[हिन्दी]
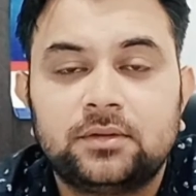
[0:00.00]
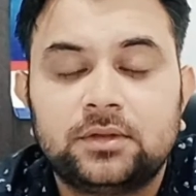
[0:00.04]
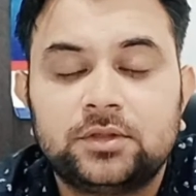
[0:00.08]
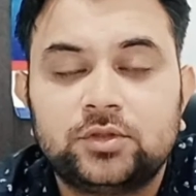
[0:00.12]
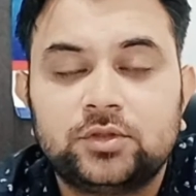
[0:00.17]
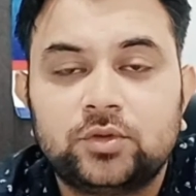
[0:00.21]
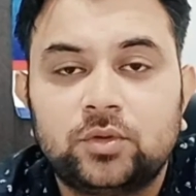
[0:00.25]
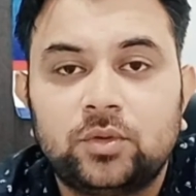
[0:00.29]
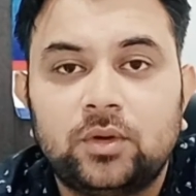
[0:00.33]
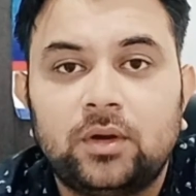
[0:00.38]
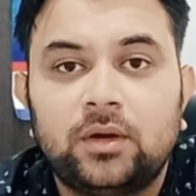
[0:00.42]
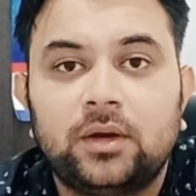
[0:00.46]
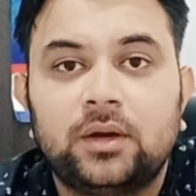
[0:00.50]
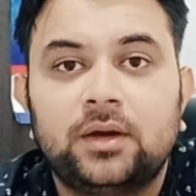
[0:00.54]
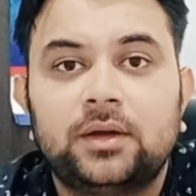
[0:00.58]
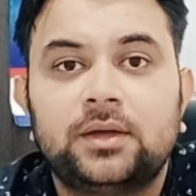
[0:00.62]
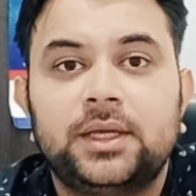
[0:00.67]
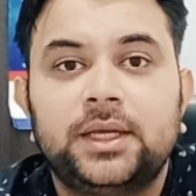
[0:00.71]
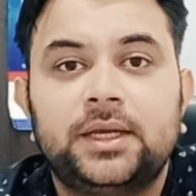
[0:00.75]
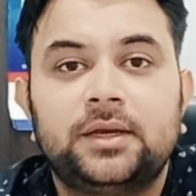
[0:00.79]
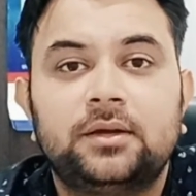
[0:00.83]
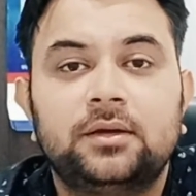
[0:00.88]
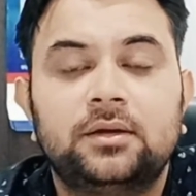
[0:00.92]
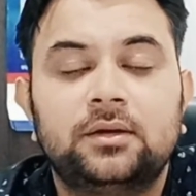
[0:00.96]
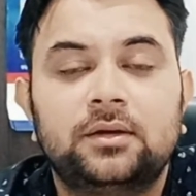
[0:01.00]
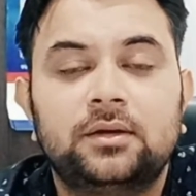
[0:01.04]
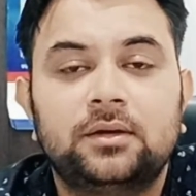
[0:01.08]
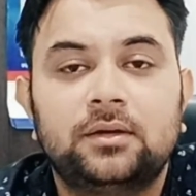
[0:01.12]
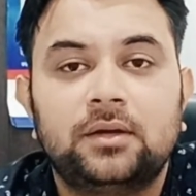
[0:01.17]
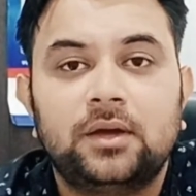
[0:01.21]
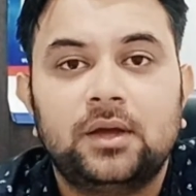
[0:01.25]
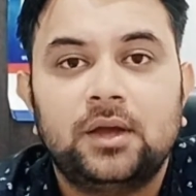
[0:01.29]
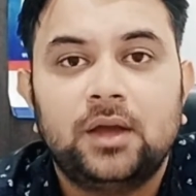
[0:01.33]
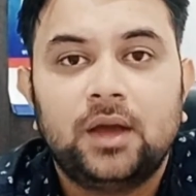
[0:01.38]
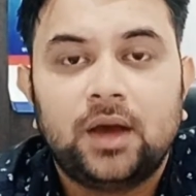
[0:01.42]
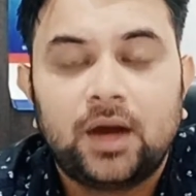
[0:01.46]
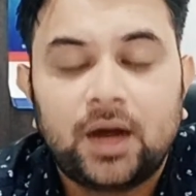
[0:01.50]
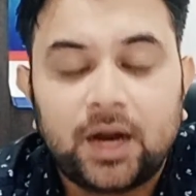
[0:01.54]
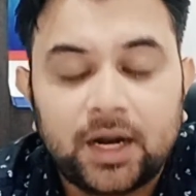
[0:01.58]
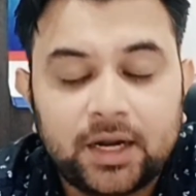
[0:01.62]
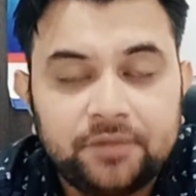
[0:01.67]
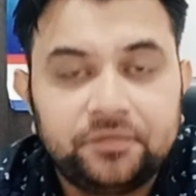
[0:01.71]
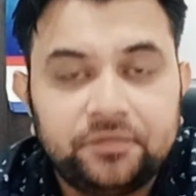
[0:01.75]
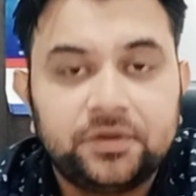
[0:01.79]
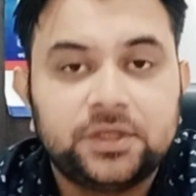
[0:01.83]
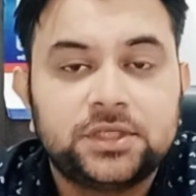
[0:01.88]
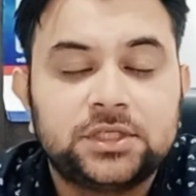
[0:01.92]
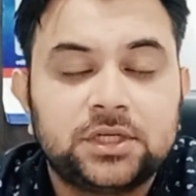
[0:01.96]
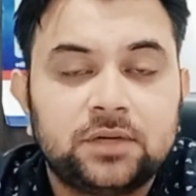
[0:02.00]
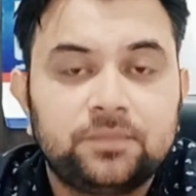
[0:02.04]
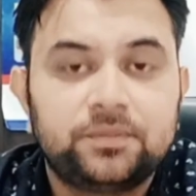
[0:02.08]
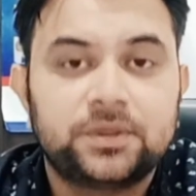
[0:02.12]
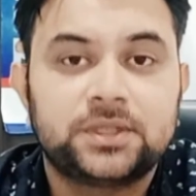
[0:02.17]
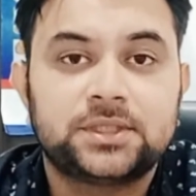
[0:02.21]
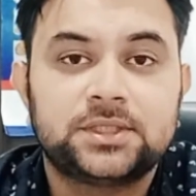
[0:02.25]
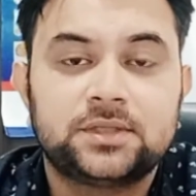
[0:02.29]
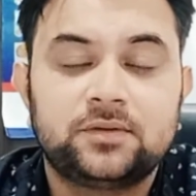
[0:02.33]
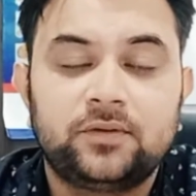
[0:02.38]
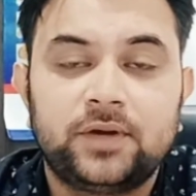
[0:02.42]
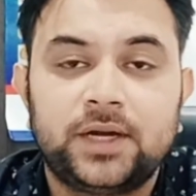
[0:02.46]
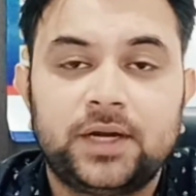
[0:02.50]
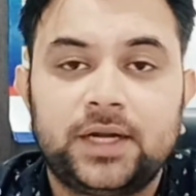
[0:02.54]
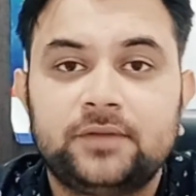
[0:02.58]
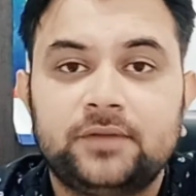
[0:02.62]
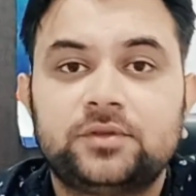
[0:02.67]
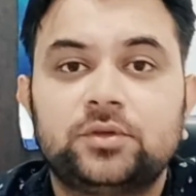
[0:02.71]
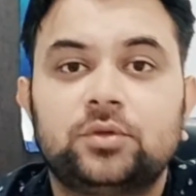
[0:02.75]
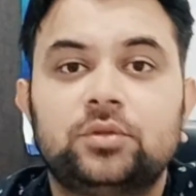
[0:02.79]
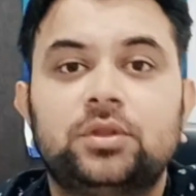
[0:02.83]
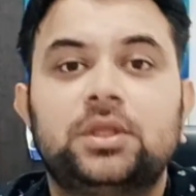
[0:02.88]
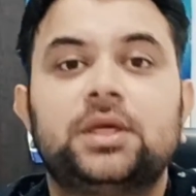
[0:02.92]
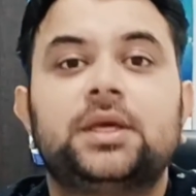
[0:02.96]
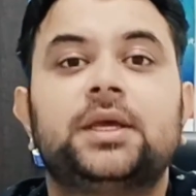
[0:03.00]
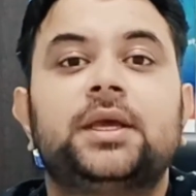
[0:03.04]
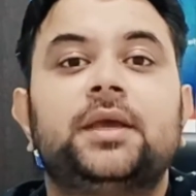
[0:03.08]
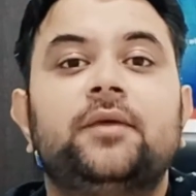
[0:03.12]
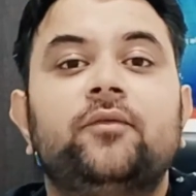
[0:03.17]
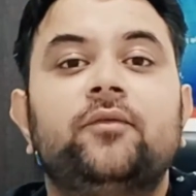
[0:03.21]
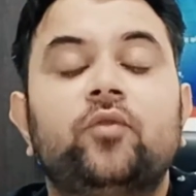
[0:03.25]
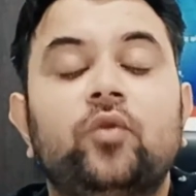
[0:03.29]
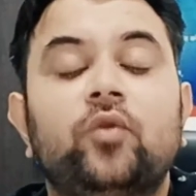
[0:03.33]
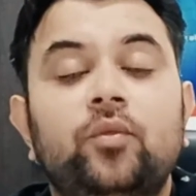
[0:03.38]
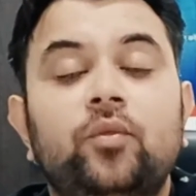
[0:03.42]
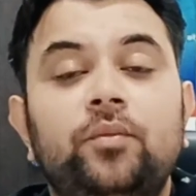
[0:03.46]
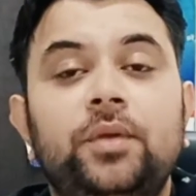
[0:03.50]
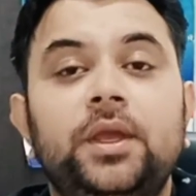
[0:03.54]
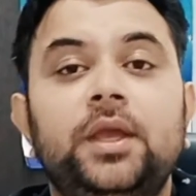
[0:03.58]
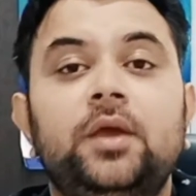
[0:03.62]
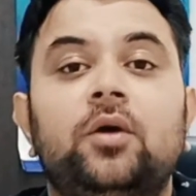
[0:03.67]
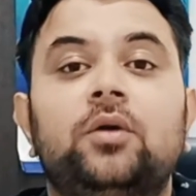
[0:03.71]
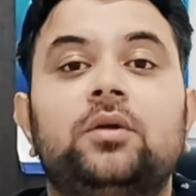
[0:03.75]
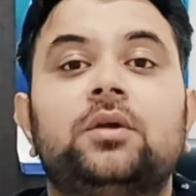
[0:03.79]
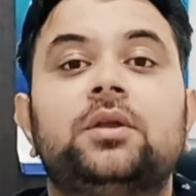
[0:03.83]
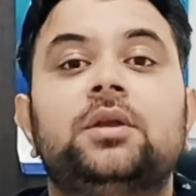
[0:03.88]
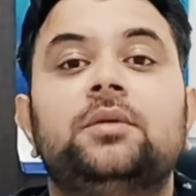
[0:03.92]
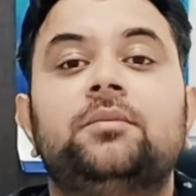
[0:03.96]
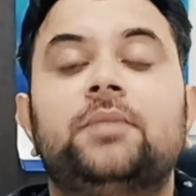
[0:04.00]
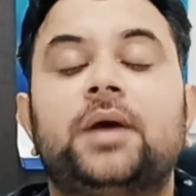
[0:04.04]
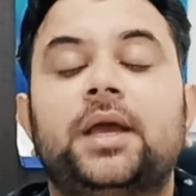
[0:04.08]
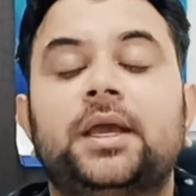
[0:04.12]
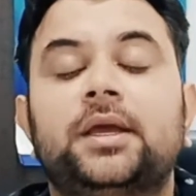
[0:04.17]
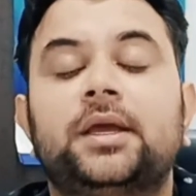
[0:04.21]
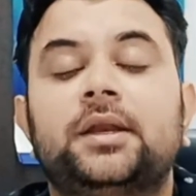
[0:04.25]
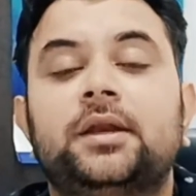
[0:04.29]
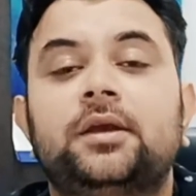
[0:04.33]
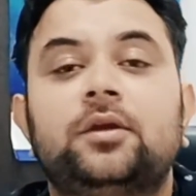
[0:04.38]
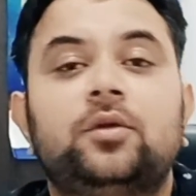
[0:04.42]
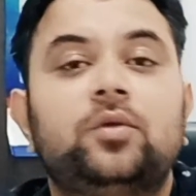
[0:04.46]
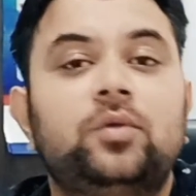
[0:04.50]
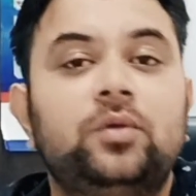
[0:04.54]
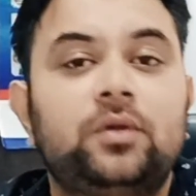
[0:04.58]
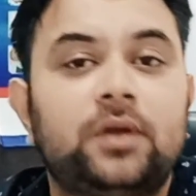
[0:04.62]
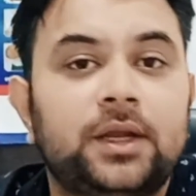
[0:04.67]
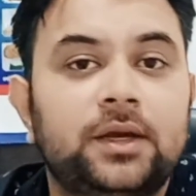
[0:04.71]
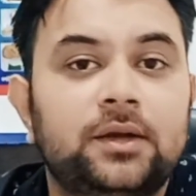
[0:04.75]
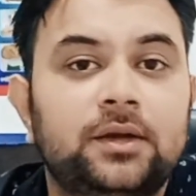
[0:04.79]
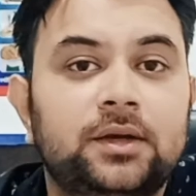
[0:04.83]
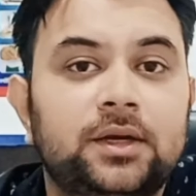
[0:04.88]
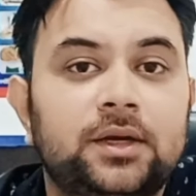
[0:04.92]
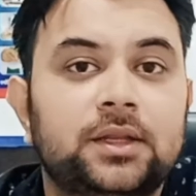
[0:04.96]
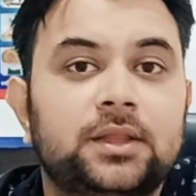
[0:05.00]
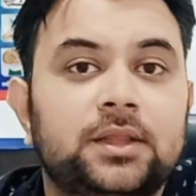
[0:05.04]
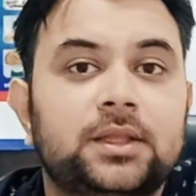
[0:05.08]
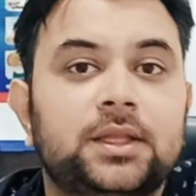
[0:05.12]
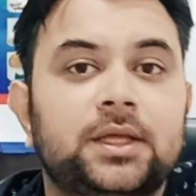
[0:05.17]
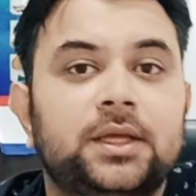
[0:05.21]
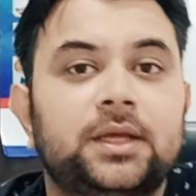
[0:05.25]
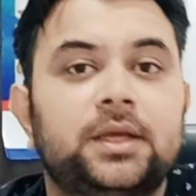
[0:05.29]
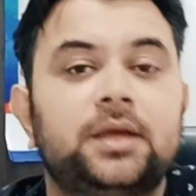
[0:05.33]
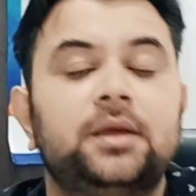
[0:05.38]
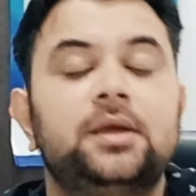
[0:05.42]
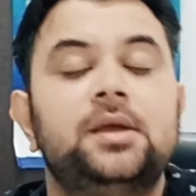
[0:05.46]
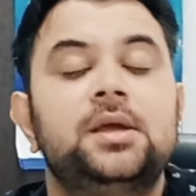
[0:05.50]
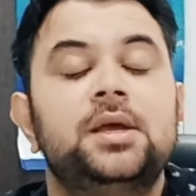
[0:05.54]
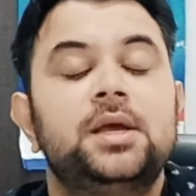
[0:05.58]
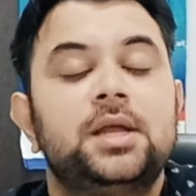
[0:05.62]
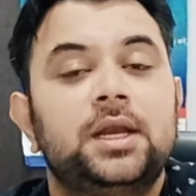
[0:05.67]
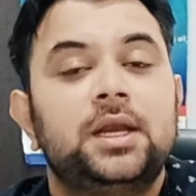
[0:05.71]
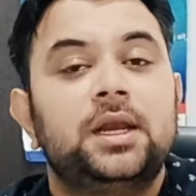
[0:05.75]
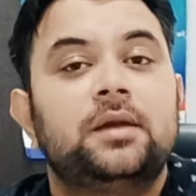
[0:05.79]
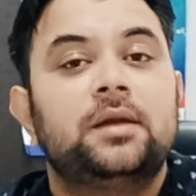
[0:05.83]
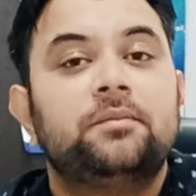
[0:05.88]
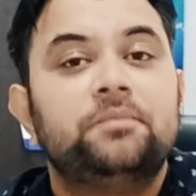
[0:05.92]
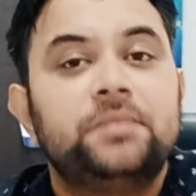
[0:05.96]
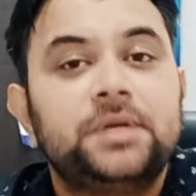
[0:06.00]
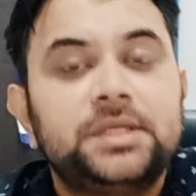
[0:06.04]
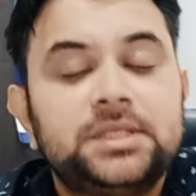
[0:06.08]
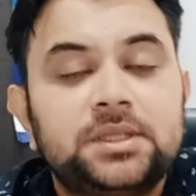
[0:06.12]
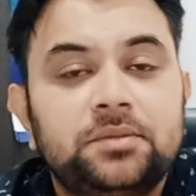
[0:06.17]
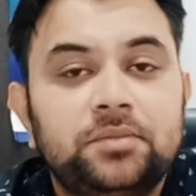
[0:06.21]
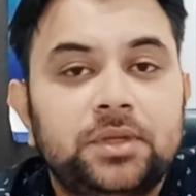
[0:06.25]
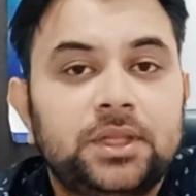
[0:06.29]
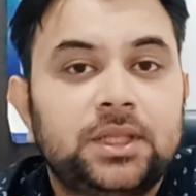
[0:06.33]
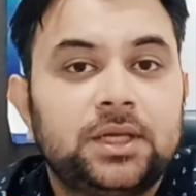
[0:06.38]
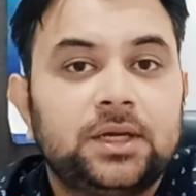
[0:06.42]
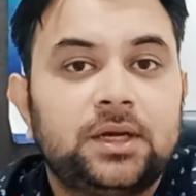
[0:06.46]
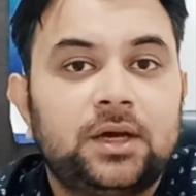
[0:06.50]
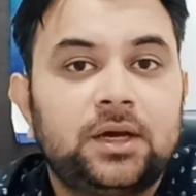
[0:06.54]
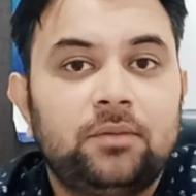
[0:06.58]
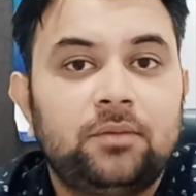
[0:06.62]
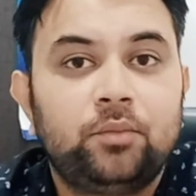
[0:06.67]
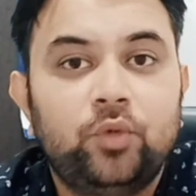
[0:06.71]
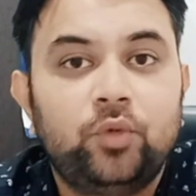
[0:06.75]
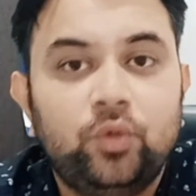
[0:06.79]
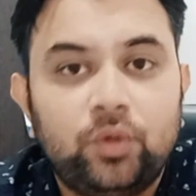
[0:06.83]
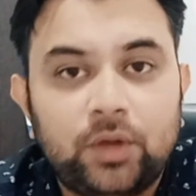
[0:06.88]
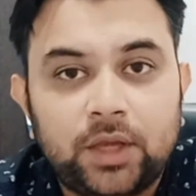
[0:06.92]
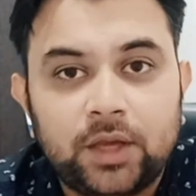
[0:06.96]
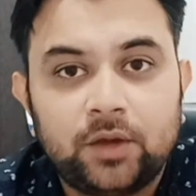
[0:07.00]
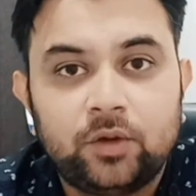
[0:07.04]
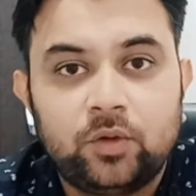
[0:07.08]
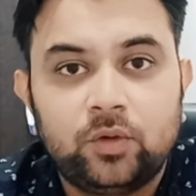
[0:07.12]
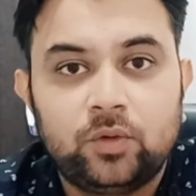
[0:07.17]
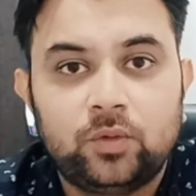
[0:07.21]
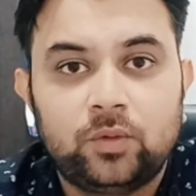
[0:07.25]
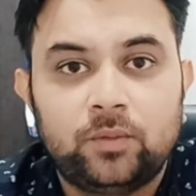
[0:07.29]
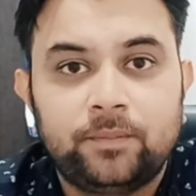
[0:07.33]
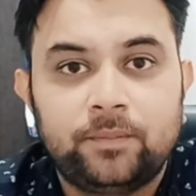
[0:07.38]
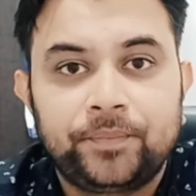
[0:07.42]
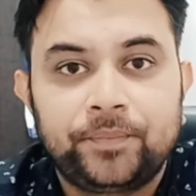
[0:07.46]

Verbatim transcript: जो uh, एक आर्टिफिशियल प्रिजर्वेटिव होते हैं वो भी ऑक्यूलर माइग्रेन को ट्रिगर करते हैं लंबे समय तक आप भूखे हो